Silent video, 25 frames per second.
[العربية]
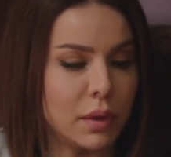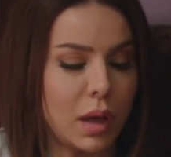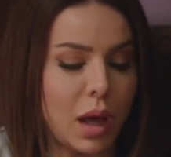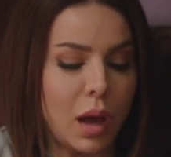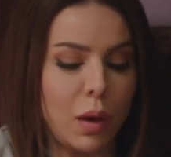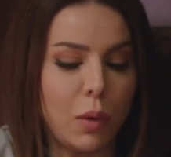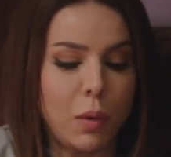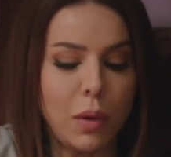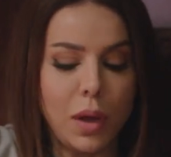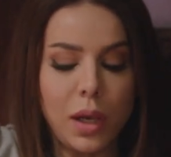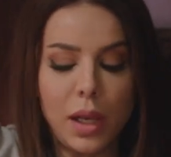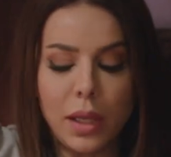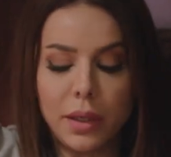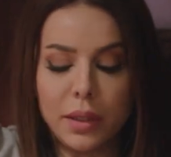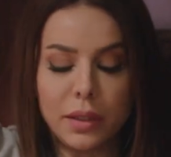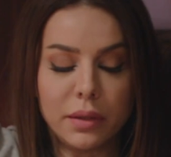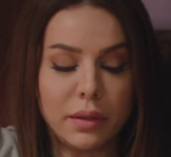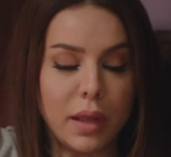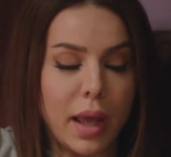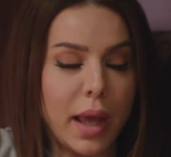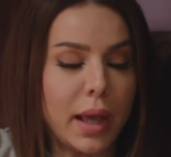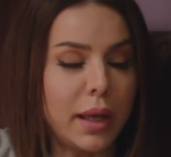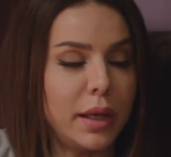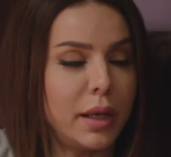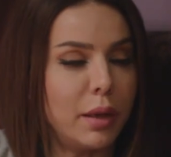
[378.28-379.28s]
أولا أنت
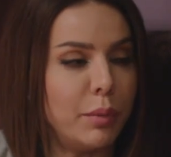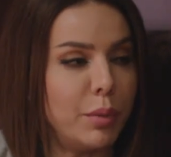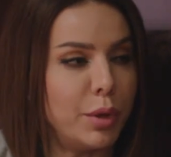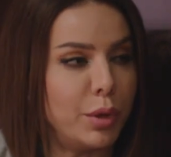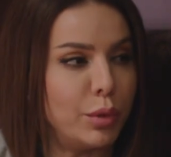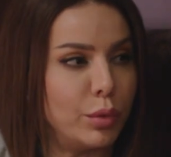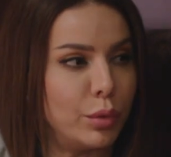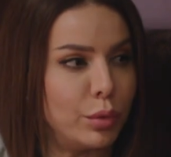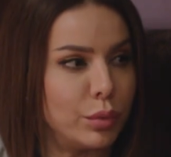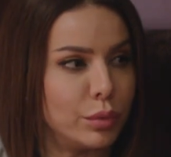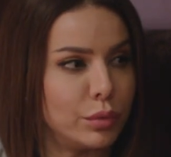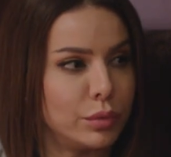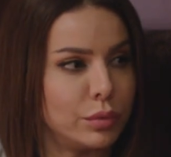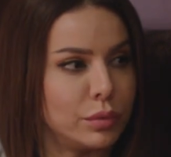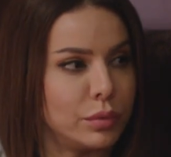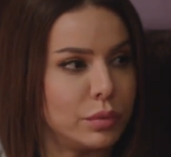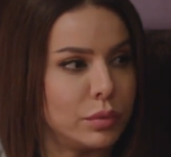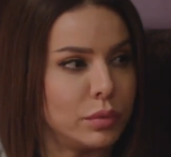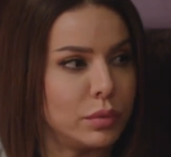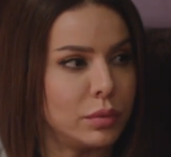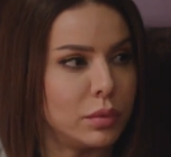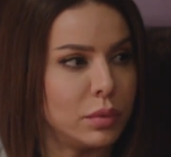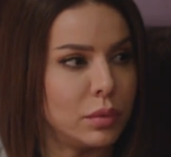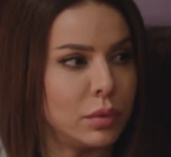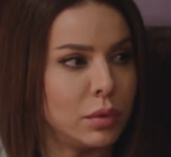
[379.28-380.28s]
أغنى منه
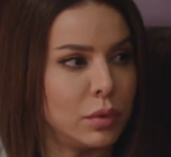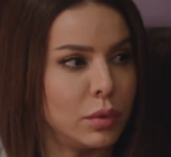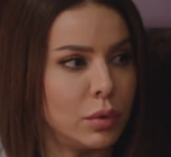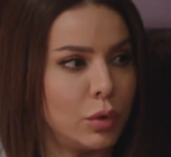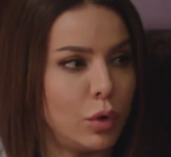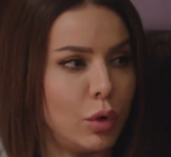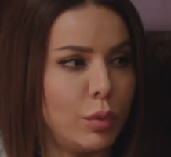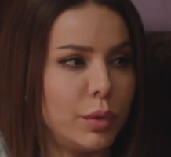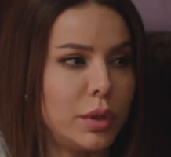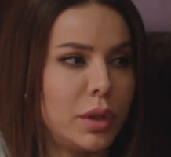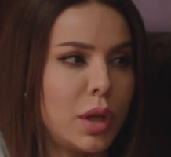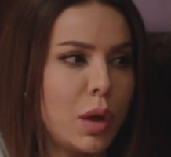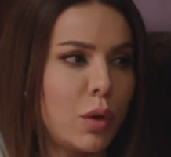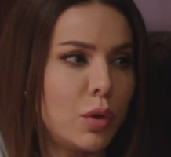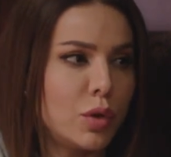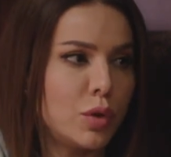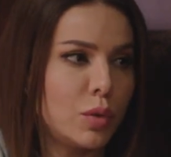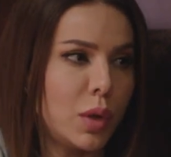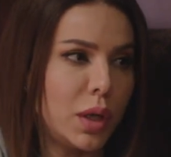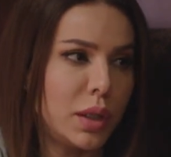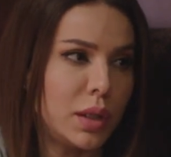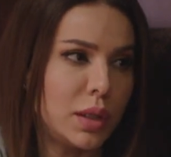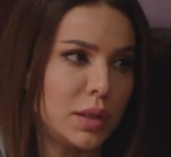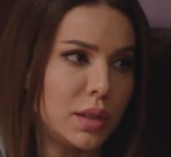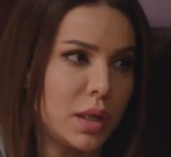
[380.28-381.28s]
ومتجوز
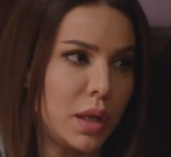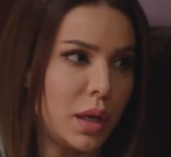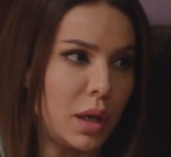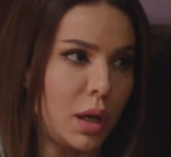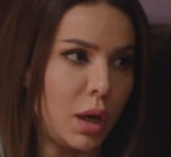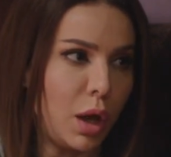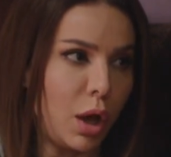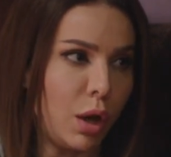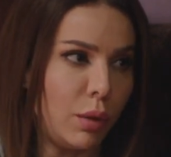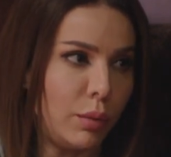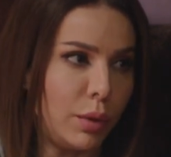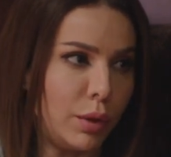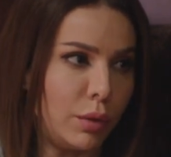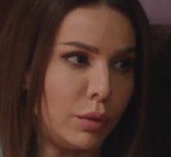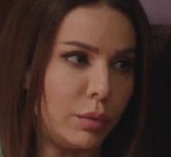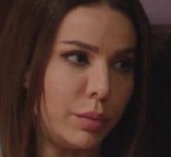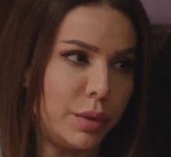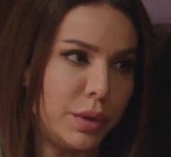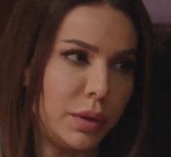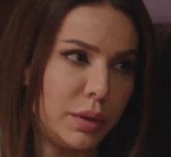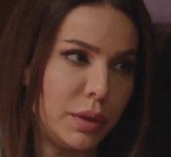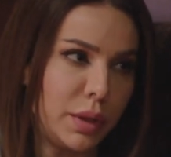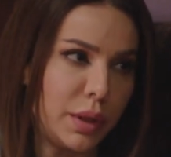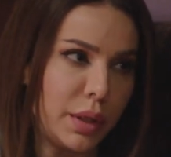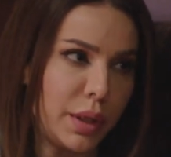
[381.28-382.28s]
واحدة زي القمر
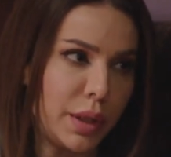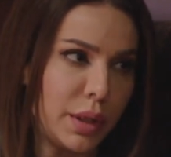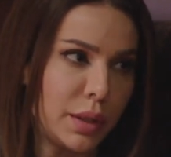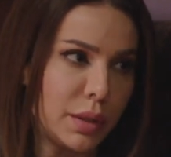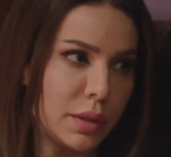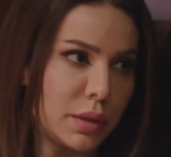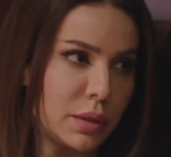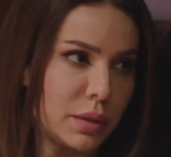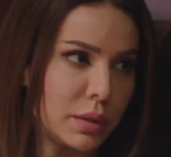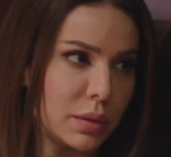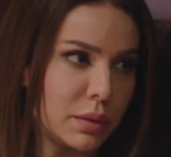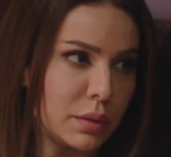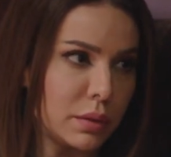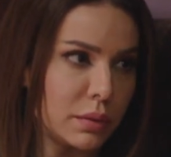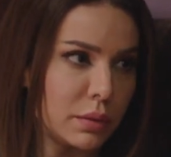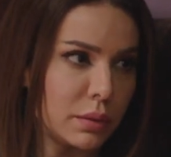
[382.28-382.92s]
وبنت ناس